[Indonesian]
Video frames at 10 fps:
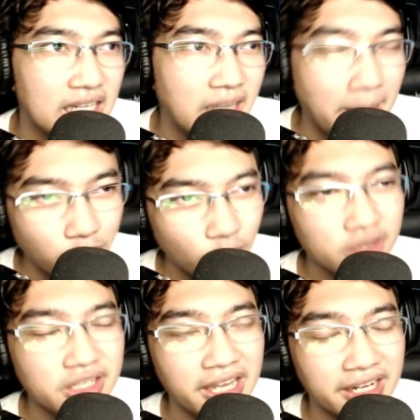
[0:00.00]
gabut
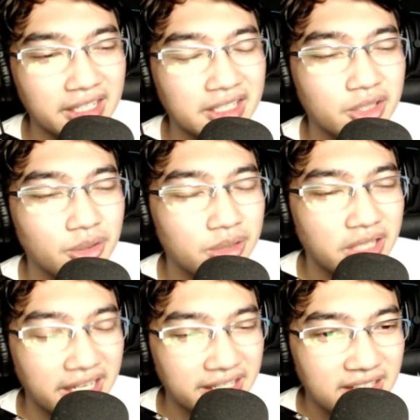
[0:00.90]
di RRQ
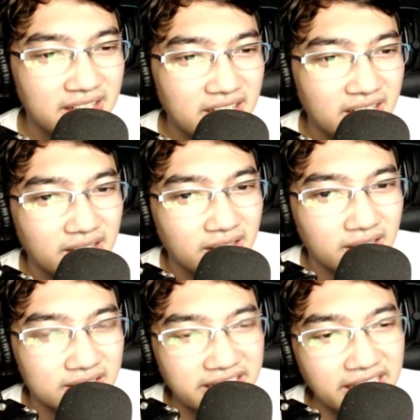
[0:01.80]
dan
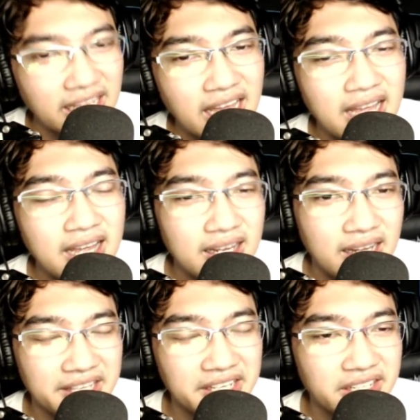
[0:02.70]
uh, ternyata
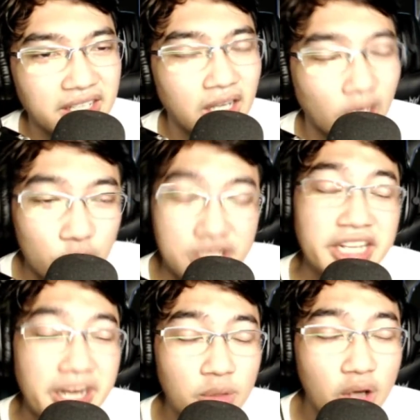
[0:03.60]
akhirnya lu
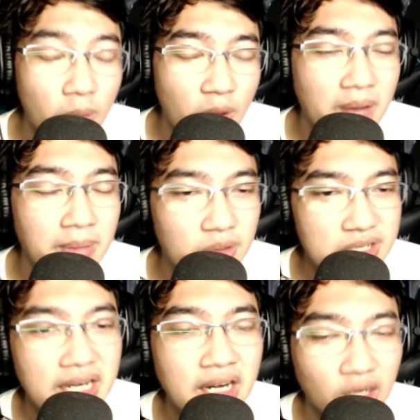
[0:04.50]
sendiri yang buka omongan
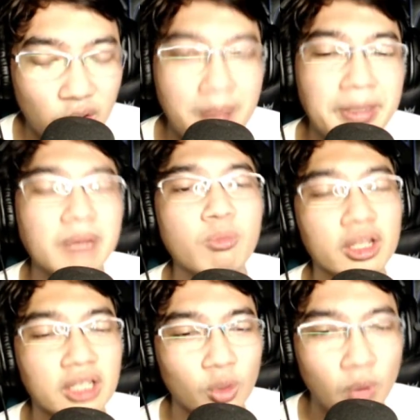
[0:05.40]
barusan lu yang milih
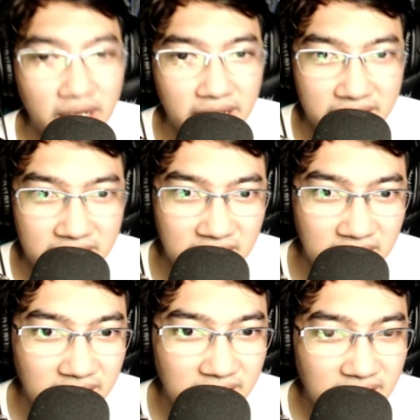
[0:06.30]
buat keluar
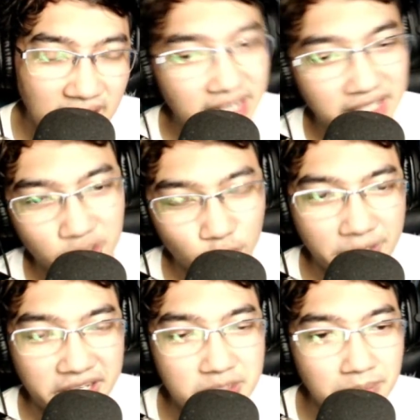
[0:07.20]
dari RRQ
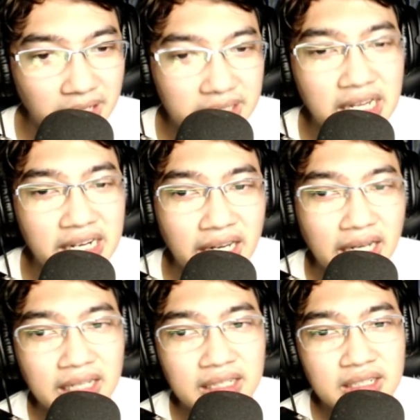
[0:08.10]
manajemen
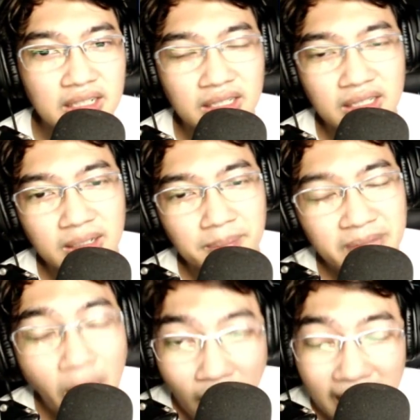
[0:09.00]
karena yeah.
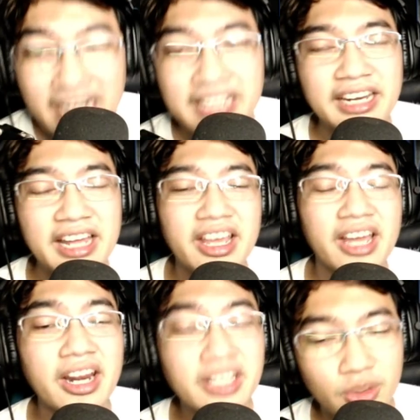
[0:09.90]
tawarannya dari
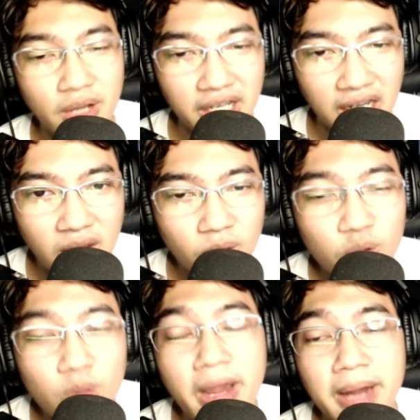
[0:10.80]
RRQ adalah
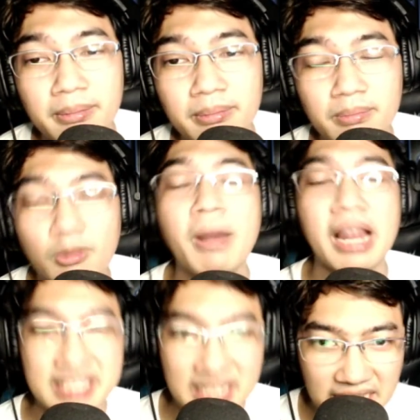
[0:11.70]
untuk main Mobile
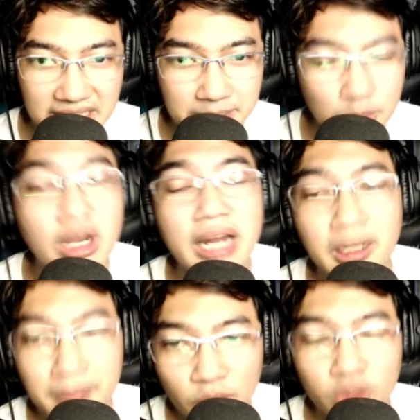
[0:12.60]
Legend lagi bukan
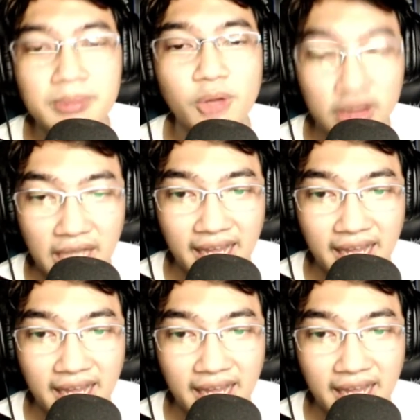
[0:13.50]
ngebentuk tim yeah. Dota